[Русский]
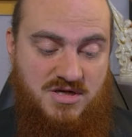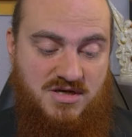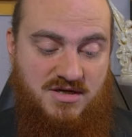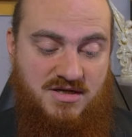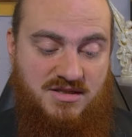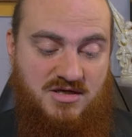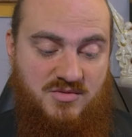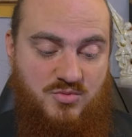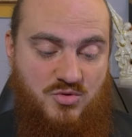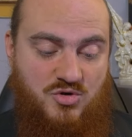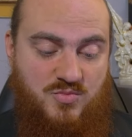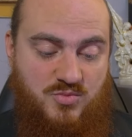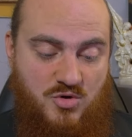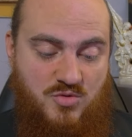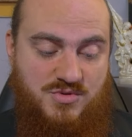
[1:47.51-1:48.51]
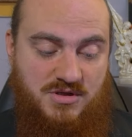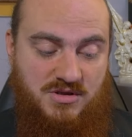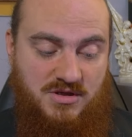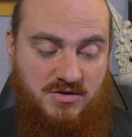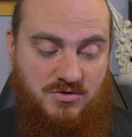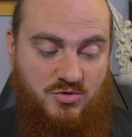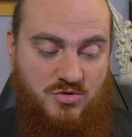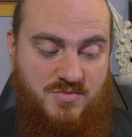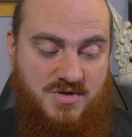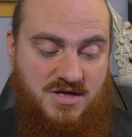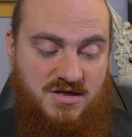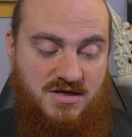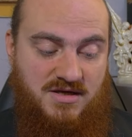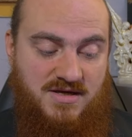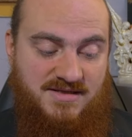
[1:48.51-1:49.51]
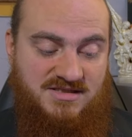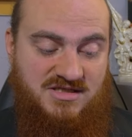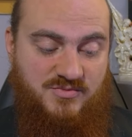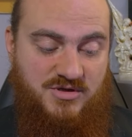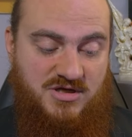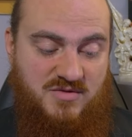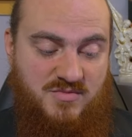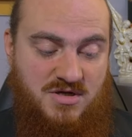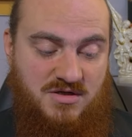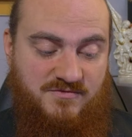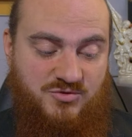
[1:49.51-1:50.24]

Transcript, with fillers: когда Бог помнил о нем и ясно понимал,